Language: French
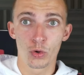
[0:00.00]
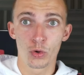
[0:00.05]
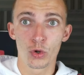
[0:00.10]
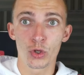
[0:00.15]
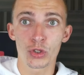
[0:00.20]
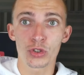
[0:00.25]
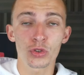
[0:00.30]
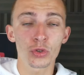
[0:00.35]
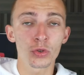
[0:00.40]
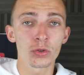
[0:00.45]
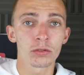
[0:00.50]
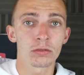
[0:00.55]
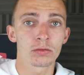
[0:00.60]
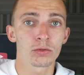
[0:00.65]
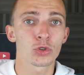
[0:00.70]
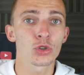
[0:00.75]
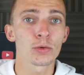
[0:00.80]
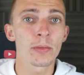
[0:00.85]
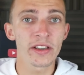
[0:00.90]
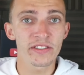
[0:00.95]
le son
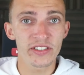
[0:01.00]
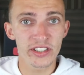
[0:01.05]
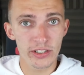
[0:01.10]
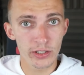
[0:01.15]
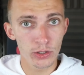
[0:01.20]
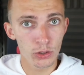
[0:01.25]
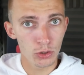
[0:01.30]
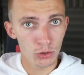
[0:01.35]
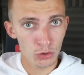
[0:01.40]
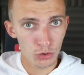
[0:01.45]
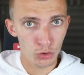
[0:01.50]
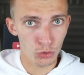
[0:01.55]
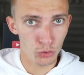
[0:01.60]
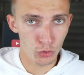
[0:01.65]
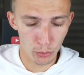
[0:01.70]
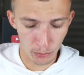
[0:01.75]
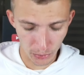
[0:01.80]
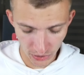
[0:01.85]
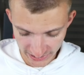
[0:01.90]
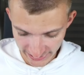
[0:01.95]
de ma vidéo
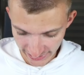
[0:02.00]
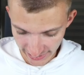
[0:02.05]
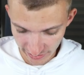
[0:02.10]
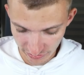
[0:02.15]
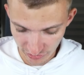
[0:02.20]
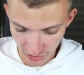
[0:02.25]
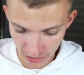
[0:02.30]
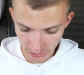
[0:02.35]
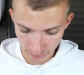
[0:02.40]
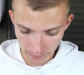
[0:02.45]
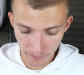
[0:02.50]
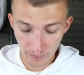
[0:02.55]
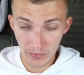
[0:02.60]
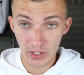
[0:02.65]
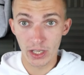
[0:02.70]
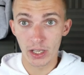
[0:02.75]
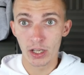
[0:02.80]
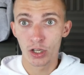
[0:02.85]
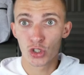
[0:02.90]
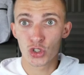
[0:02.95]
depuis le téléphone.
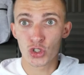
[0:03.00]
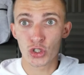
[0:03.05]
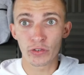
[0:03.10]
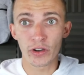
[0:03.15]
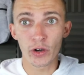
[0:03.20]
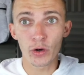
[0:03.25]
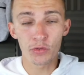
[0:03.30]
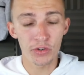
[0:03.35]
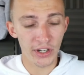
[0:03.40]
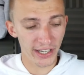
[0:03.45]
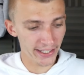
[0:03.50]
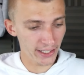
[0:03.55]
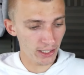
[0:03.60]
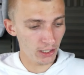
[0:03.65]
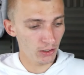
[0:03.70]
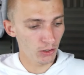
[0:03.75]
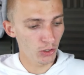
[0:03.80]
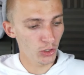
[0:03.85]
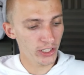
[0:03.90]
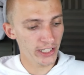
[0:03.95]
Je vais ouvrir,
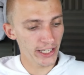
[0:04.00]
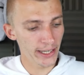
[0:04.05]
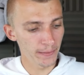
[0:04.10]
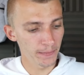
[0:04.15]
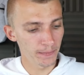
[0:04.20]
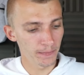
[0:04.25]
ok